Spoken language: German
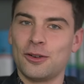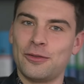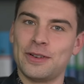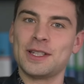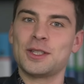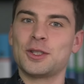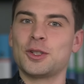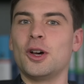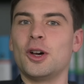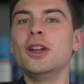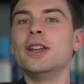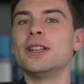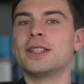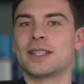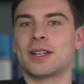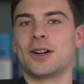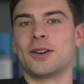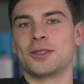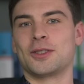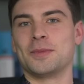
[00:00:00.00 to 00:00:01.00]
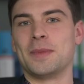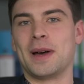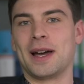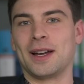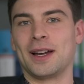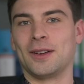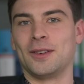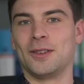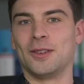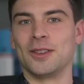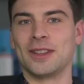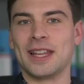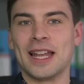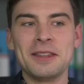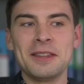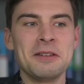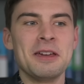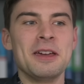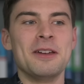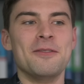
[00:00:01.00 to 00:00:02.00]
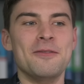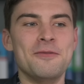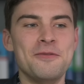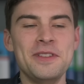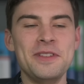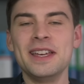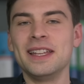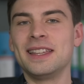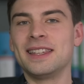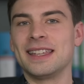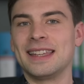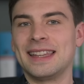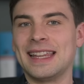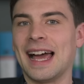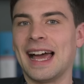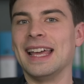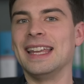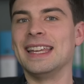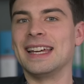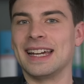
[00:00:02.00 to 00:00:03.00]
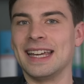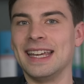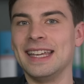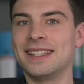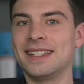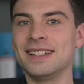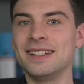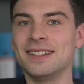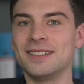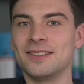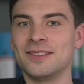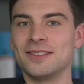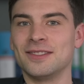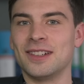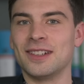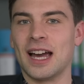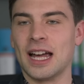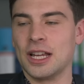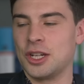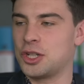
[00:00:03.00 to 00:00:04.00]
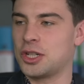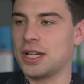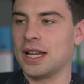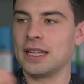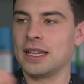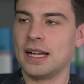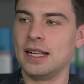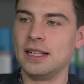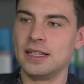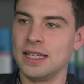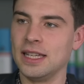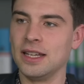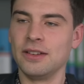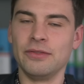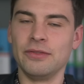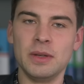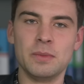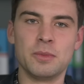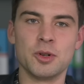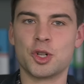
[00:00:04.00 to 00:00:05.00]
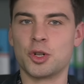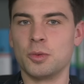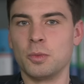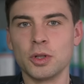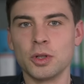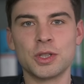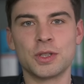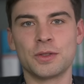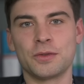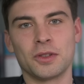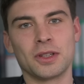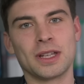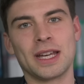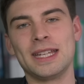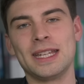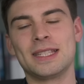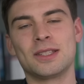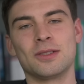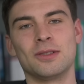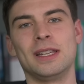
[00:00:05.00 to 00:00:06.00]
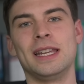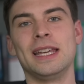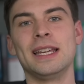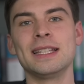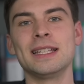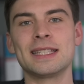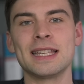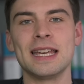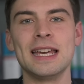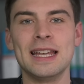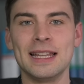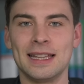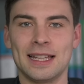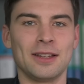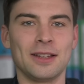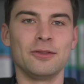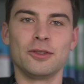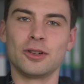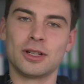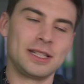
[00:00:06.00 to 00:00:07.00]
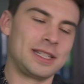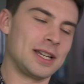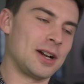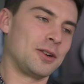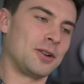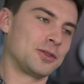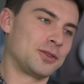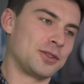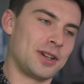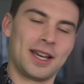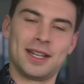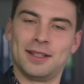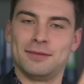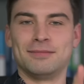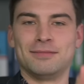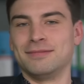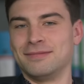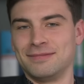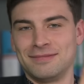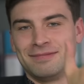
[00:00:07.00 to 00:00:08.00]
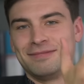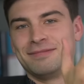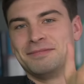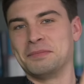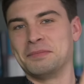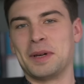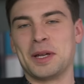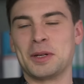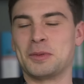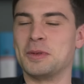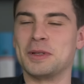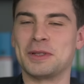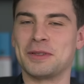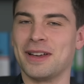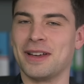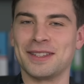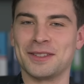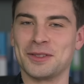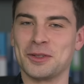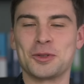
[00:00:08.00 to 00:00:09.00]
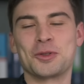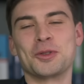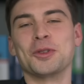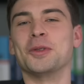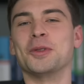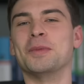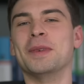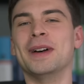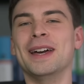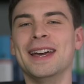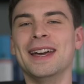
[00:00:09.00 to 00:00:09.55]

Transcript: was Tolles draus machen. Und dann wird deine Rede, anstatt halt irgendwie beschmutzt von rechts und links, dann wirklich auch zu einem Beispielsweise schönem